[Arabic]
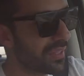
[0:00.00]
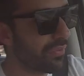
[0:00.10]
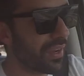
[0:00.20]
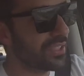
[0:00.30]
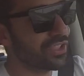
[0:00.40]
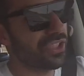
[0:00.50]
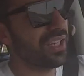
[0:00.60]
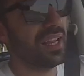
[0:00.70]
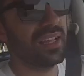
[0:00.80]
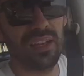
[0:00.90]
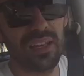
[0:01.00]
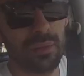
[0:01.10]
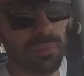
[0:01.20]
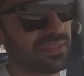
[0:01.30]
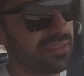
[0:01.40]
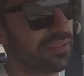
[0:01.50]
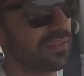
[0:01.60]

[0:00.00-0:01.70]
دفعت شيء عليها الا بس